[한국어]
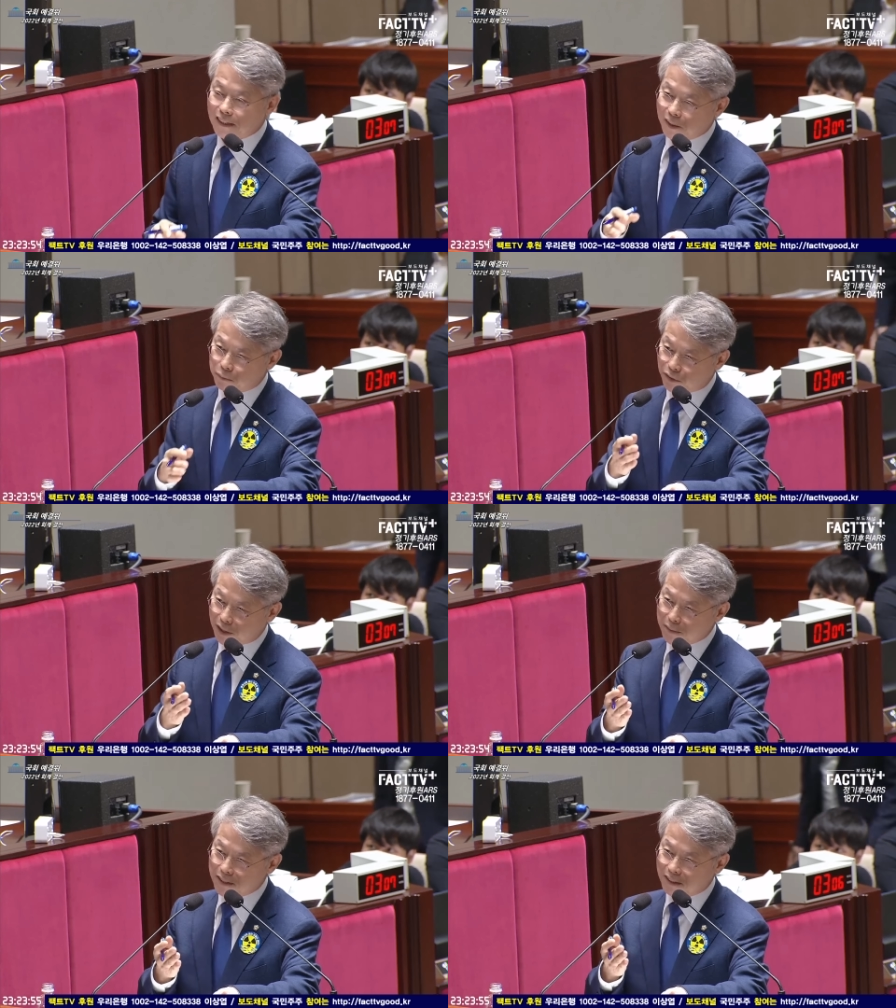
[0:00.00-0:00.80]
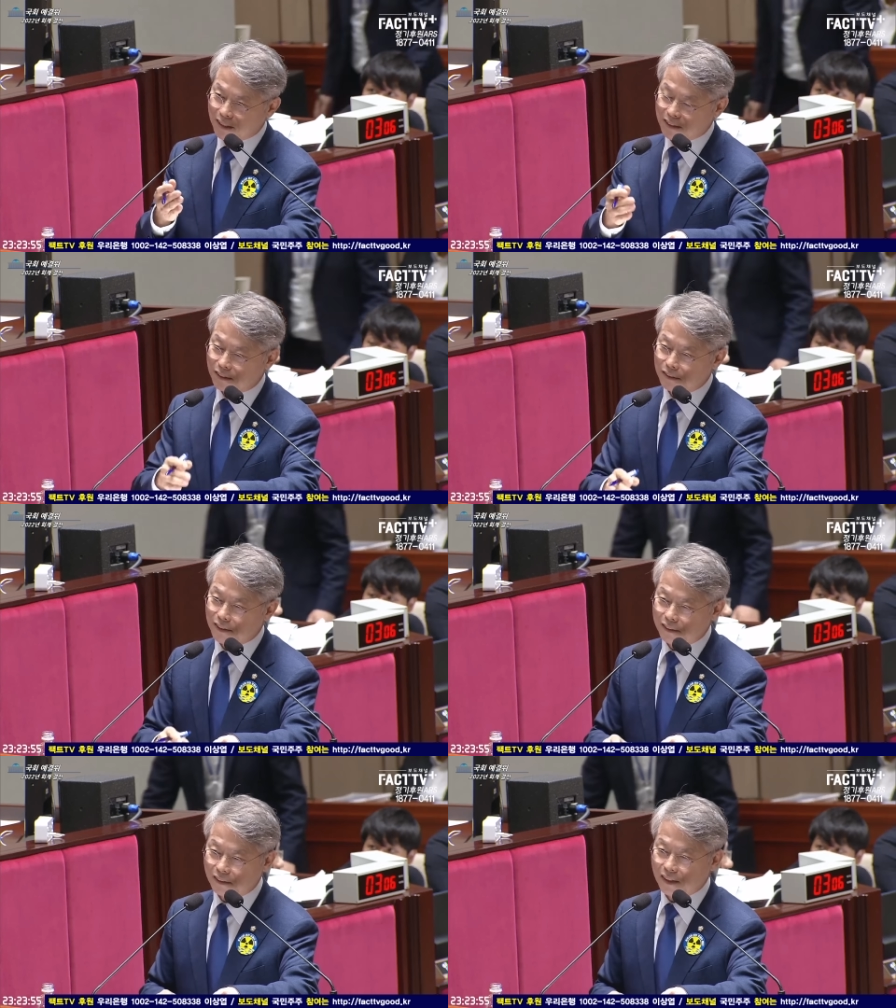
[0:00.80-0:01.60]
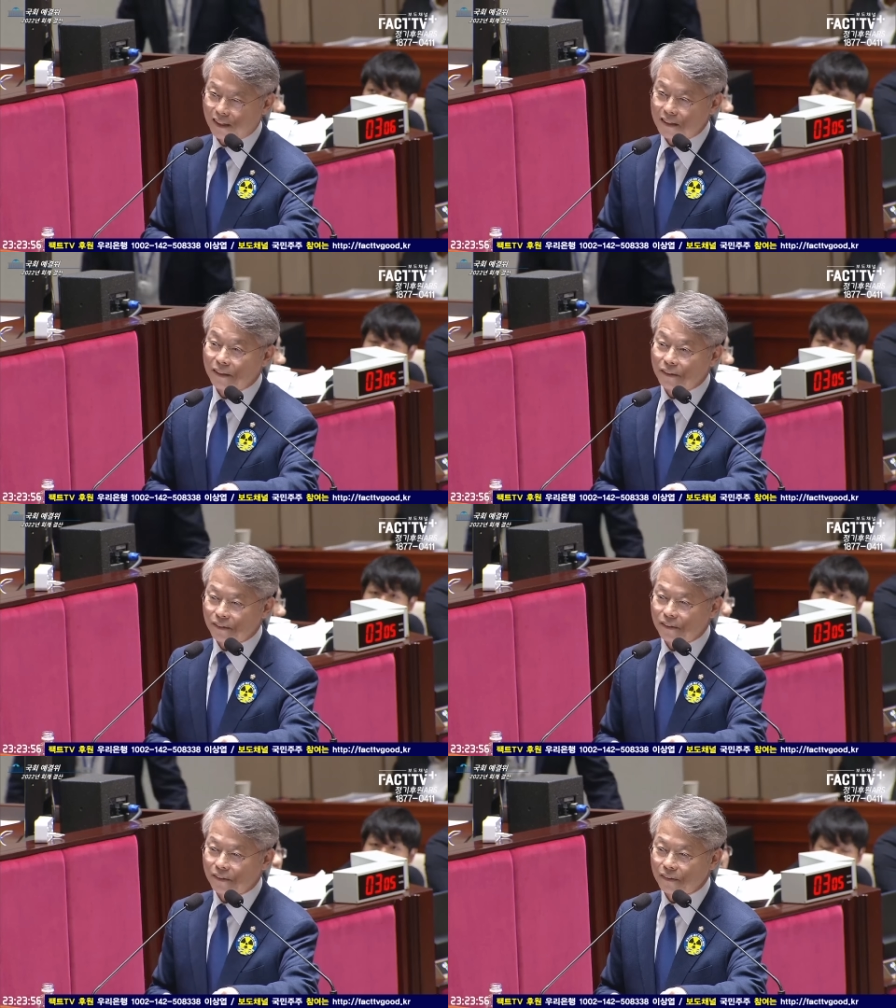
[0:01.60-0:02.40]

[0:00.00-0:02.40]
아니 제가 부탁 말씀까지 드렸는데 그렇게 하세요?